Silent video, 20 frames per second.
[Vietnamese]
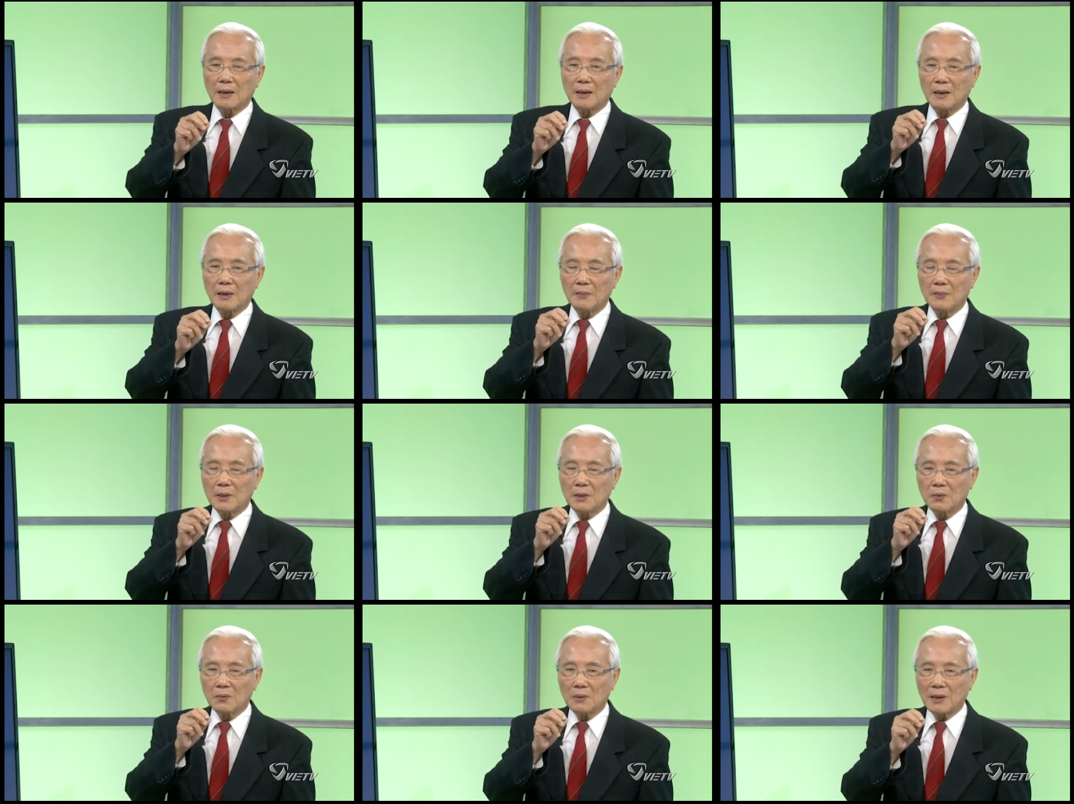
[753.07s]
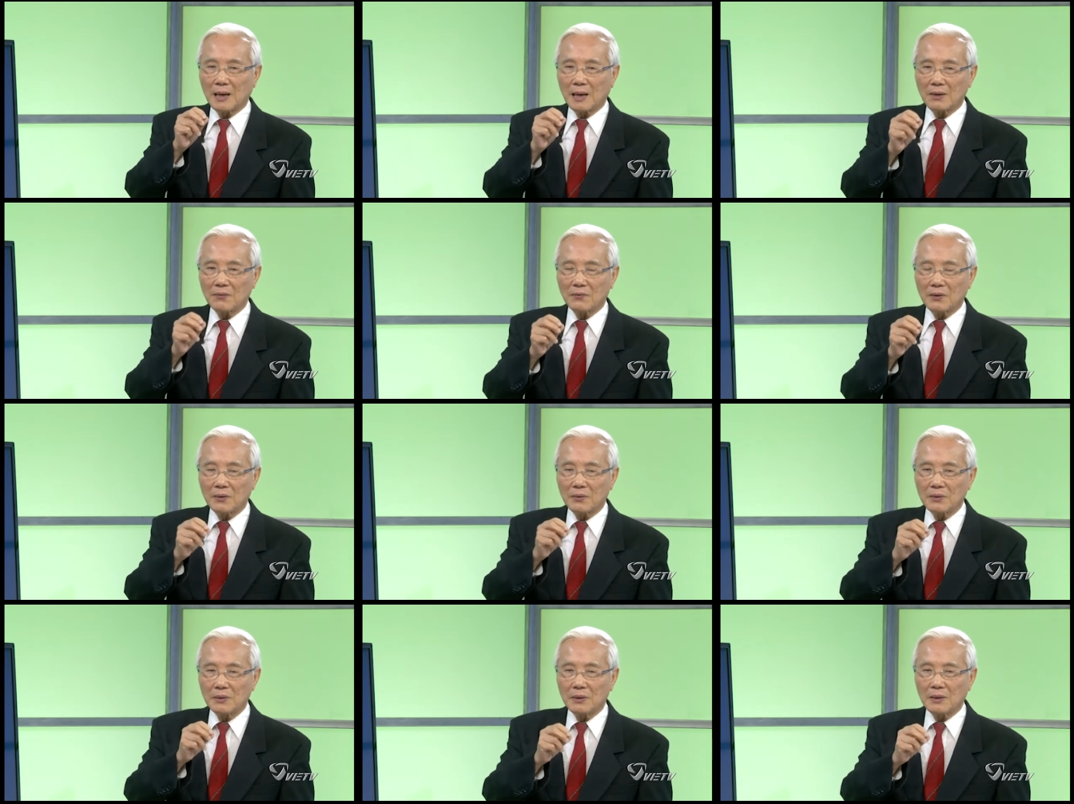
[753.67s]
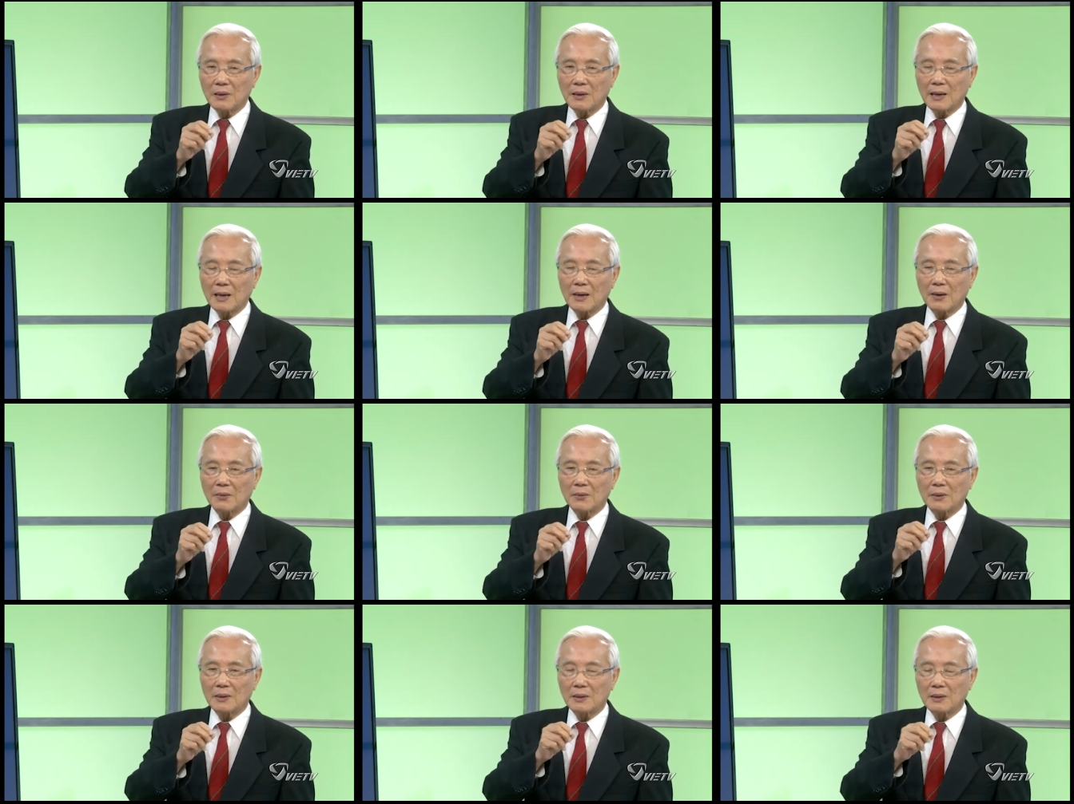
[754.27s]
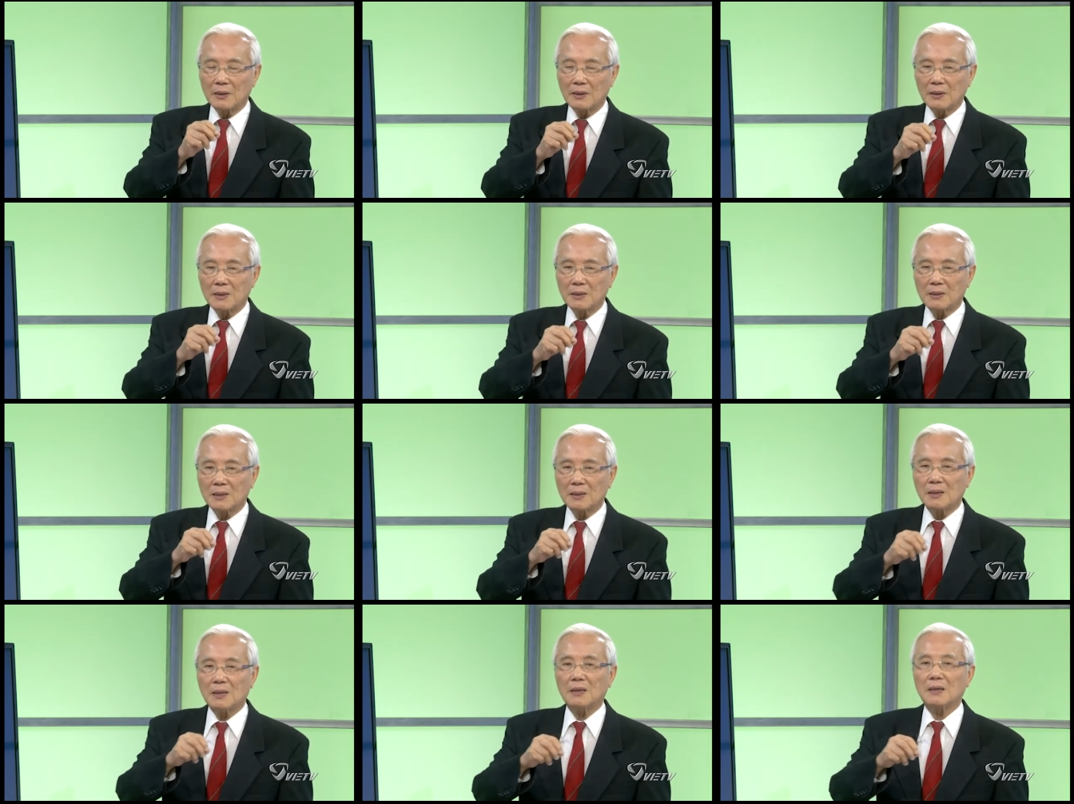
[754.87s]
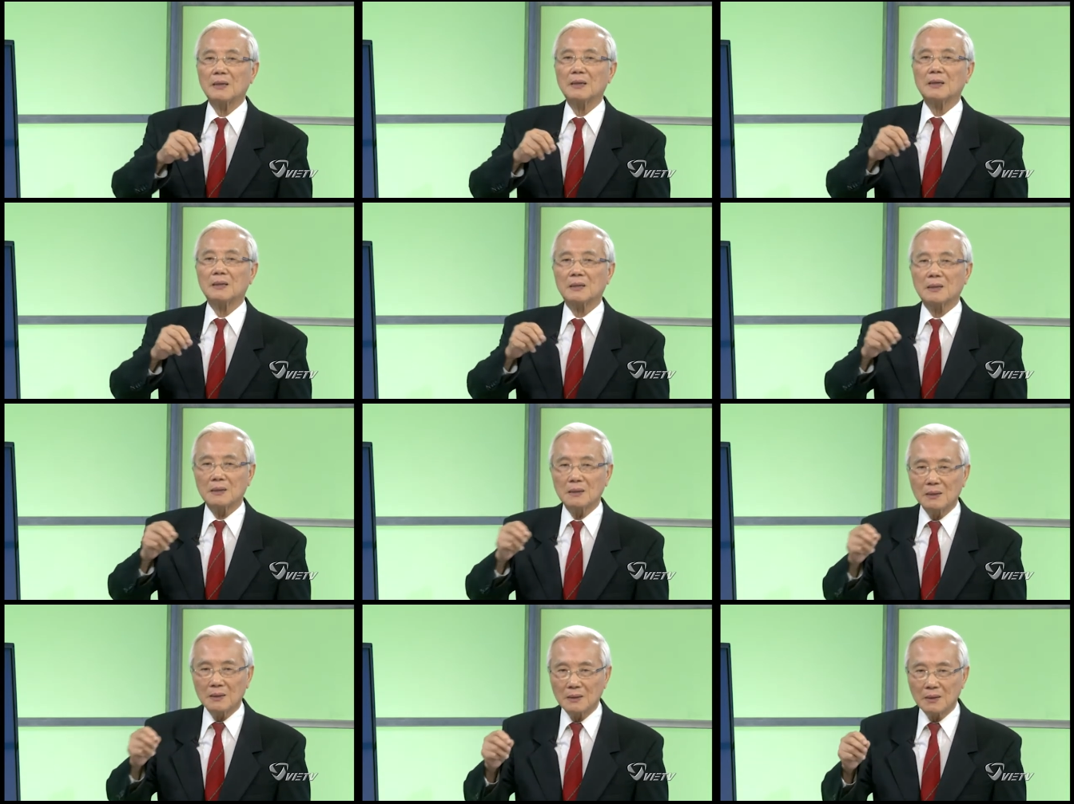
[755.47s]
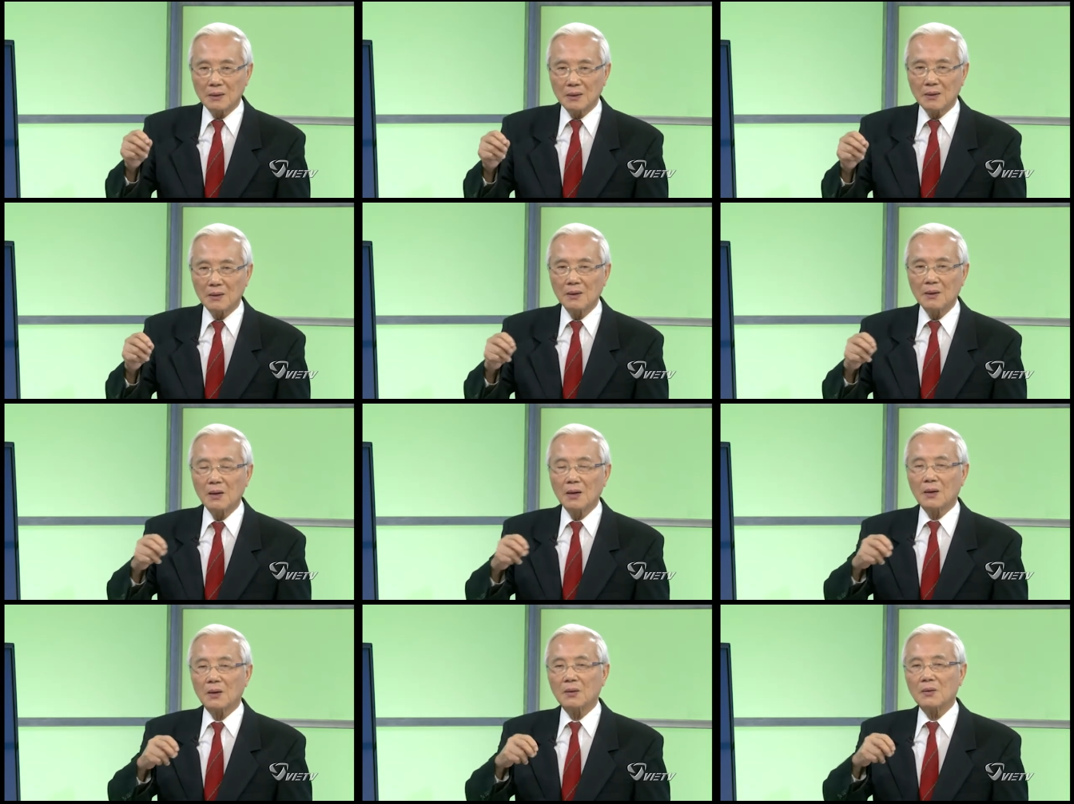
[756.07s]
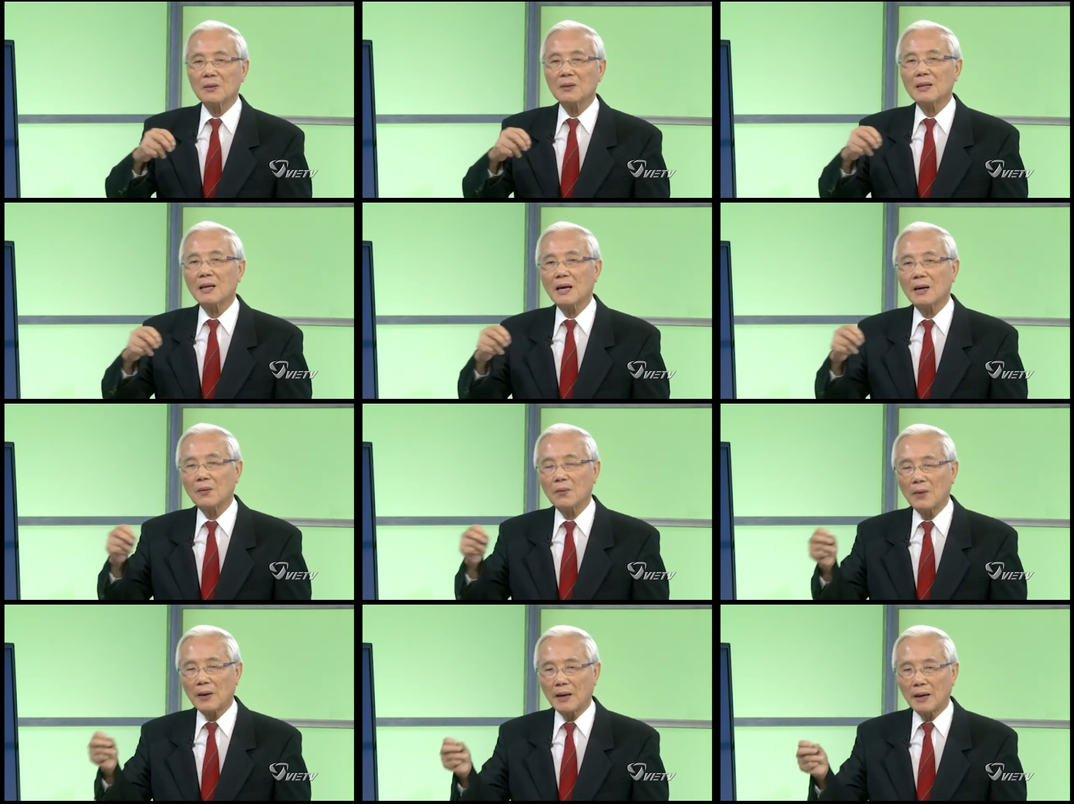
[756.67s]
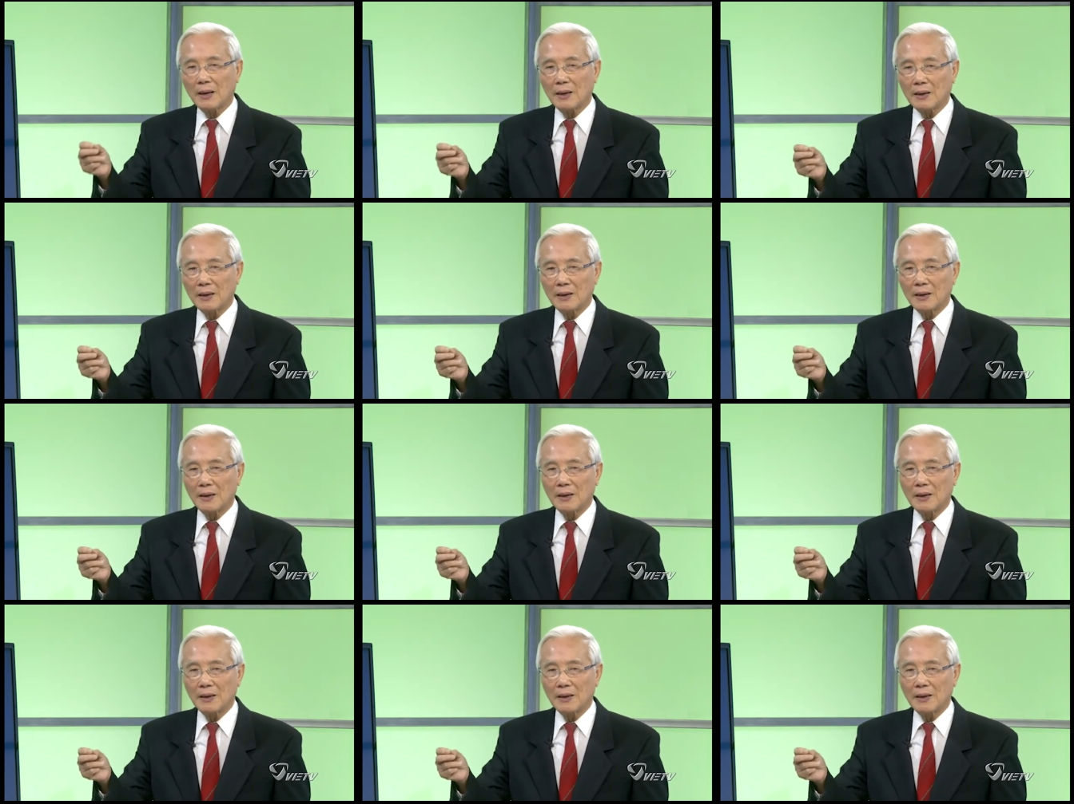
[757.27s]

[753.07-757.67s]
khi mà chúng ta ăn vào như thế nào thì những cái sợi xơ đó nó ra ngoài